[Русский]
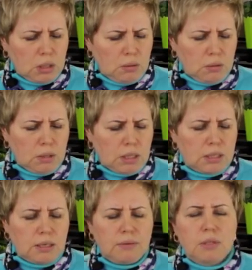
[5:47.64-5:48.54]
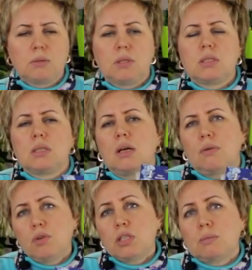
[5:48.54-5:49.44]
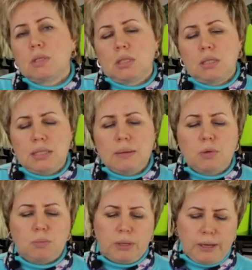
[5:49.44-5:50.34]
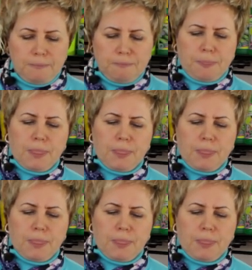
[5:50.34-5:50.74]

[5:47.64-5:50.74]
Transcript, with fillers: такой красавец у нас 87 рублей.